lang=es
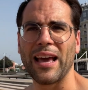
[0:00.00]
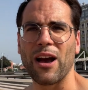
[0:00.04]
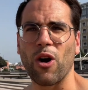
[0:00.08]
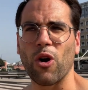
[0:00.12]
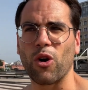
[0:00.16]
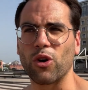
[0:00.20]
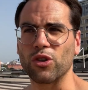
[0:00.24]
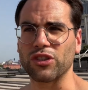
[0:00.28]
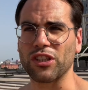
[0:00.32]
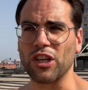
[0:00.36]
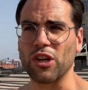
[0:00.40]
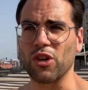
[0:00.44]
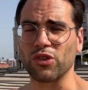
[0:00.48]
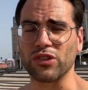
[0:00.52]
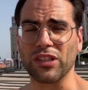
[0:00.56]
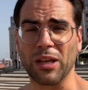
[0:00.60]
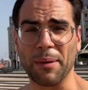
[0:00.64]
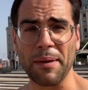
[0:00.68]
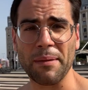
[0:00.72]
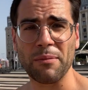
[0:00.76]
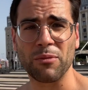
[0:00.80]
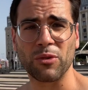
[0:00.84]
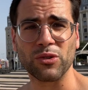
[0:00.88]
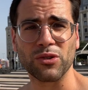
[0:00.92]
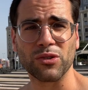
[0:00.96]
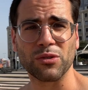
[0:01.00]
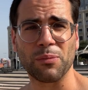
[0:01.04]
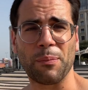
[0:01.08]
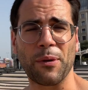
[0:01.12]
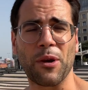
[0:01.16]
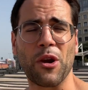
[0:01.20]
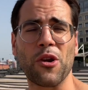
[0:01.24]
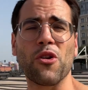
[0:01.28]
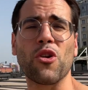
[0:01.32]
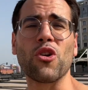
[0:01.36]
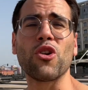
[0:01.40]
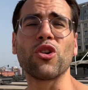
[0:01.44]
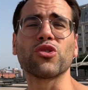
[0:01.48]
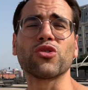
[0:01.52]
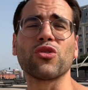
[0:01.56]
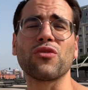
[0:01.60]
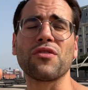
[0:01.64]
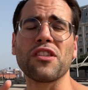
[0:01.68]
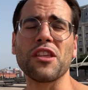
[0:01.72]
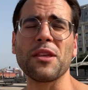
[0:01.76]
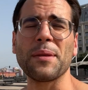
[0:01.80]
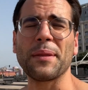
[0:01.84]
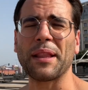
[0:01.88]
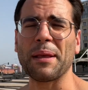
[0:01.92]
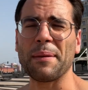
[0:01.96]
o si lo sabemos, pero no es lo
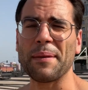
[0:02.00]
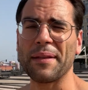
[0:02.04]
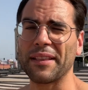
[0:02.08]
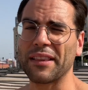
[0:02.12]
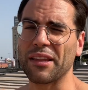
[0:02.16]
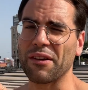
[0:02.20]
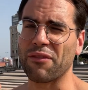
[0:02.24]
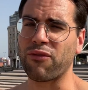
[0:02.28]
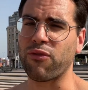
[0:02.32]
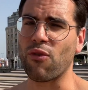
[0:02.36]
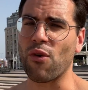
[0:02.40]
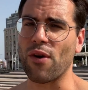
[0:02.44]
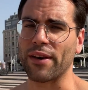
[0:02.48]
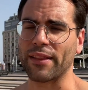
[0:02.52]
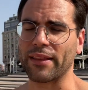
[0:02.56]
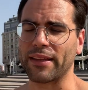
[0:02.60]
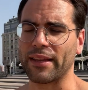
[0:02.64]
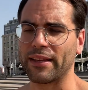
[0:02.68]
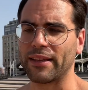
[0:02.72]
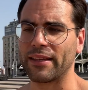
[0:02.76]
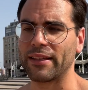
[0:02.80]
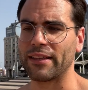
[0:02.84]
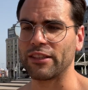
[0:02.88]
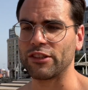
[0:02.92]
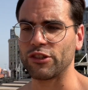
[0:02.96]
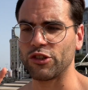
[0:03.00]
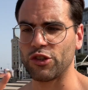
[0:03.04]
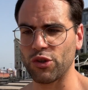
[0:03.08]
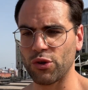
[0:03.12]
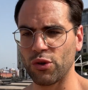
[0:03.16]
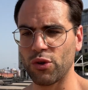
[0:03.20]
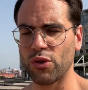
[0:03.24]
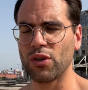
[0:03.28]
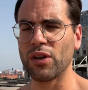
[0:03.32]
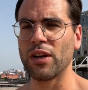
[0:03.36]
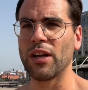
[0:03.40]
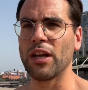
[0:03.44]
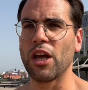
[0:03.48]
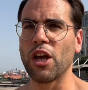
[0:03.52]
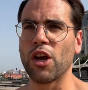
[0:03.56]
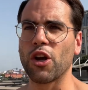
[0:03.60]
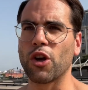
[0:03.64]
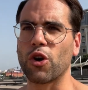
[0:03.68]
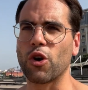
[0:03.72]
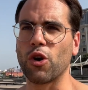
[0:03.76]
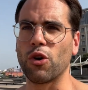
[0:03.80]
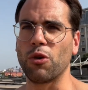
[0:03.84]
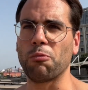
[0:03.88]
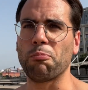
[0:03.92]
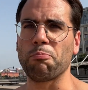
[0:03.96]
suficientemente fuerte. Yo,
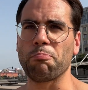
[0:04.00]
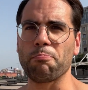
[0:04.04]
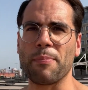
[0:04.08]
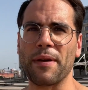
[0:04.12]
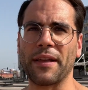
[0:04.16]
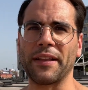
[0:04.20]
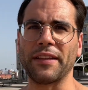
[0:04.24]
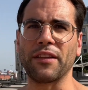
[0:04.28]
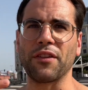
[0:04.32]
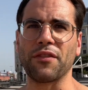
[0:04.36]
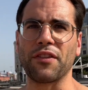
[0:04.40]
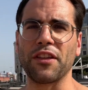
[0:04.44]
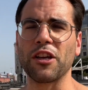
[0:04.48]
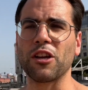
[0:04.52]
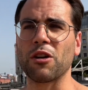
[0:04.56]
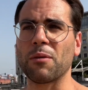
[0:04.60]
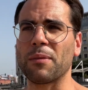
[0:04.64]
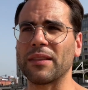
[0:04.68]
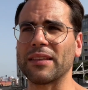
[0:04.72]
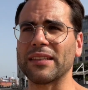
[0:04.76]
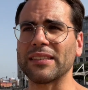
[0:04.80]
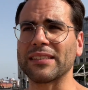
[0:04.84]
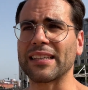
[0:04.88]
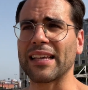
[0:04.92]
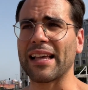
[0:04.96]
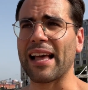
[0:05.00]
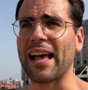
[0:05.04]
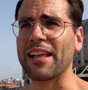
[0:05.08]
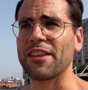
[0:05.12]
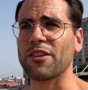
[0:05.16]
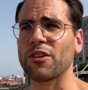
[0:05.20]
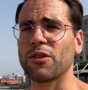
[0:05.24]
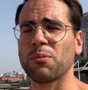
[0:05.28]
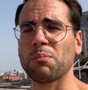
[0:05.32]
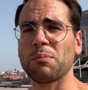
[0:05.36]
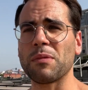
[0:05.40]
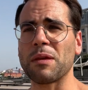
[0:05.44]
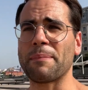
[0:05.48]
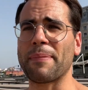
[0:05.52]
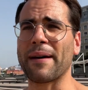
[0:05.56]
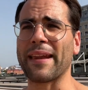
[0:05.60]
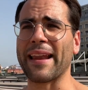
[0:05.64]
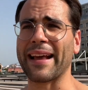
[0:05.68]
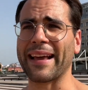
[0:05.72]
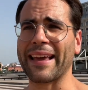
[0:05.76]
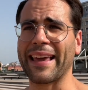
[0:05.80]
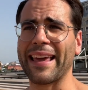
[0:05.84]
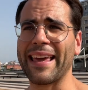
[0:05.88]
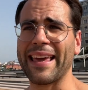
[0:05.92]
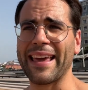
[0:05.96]
con 25, 26 años, mi para
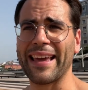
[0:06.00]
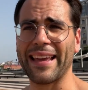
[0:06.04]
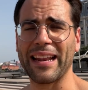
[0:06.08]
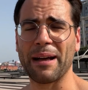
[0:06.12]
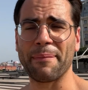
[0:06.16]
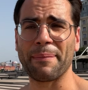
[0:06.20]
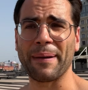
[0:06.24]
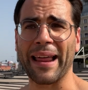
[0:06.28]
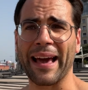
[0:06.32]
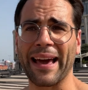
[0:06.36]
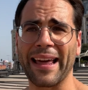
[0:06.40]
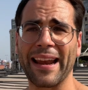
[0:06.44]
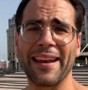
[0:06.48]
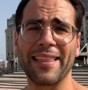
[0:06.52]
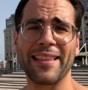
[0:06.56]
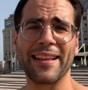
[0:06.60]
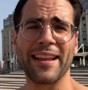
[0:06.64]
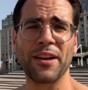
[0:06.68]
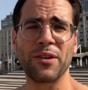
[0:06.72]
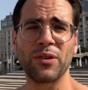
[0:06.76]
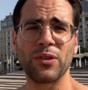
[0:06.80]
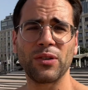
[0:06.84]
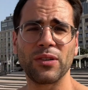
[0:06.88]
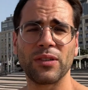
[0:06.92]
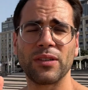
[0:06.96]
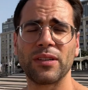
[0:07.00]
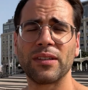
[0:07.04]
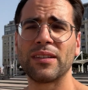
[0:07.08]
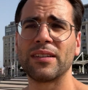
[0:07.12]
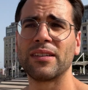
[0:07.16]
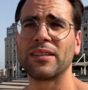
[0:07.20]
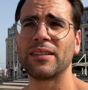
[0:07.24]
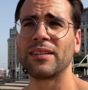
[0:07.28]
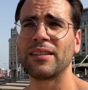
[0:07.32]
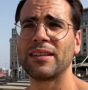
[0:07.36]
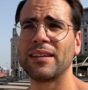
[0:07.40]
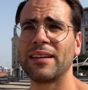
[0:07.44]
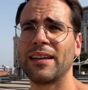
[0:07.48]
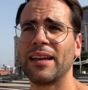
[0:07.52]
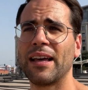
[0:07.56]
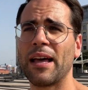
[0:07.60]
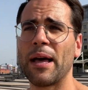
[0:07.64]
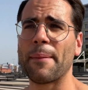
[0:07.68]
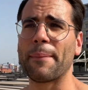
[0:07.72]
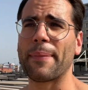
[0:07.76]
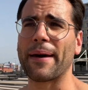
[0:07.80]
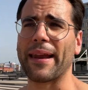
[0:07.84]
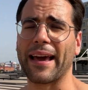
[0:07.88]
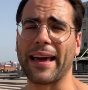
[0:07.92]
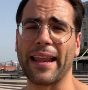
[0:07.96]
qué era para ganar dinero,
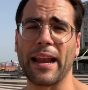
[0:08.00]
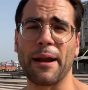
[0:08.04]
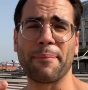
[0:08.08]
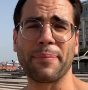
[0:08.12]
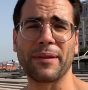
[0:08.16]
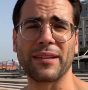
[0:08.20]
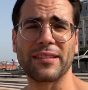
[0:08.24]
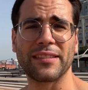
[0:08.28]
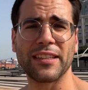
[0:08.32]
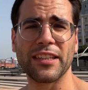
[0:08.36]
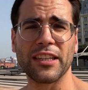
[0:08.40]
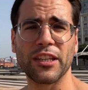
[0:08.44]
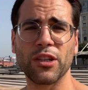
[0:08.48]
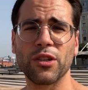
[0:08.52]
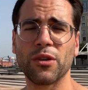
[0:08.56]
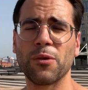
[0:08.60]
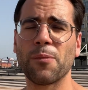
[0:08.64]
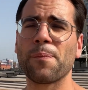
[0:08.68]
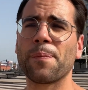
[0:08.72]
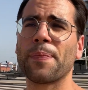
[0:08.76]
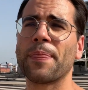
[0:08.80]
para ganar prestigio